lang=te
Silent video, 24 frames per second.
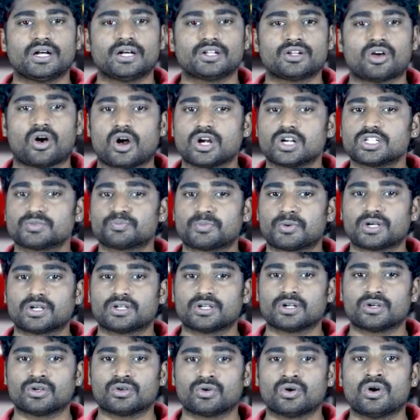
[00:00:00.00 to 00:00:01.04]
లాంటి
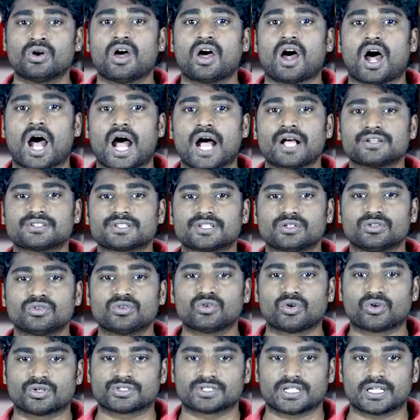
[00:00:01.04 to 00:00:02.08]
హాట్స్పాట్లలో ఆంక్షలు
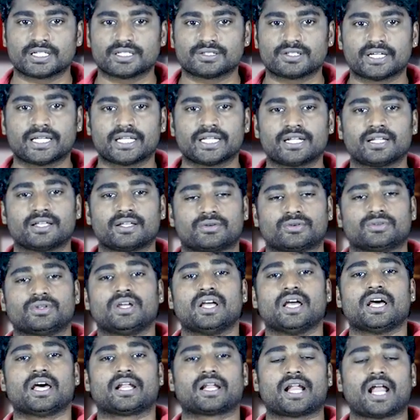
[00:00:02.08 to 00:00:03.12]
కొనసాగుతాయన్నారు
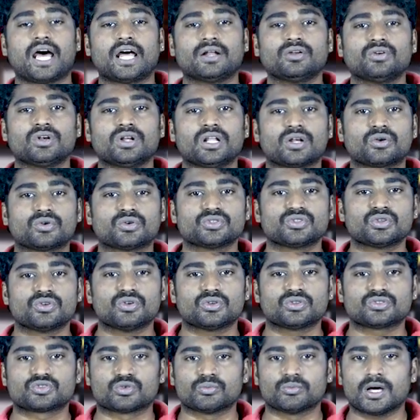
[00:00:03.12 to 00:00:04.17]
రానున్న
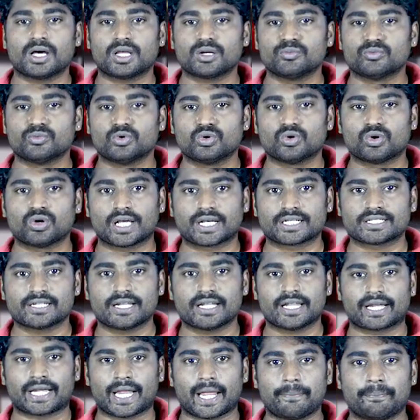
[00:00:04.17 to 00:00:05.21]
రోజుల్లో సుమారు మూడు
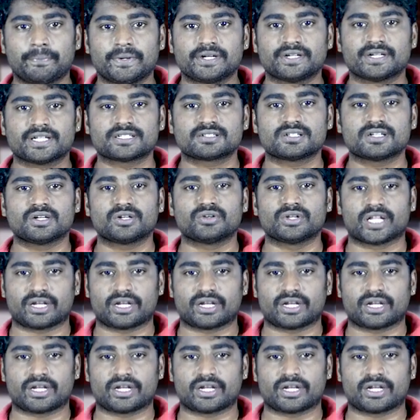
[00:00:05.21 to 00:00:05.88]
లక్షల ర్యాపిడ్ టెస్టులను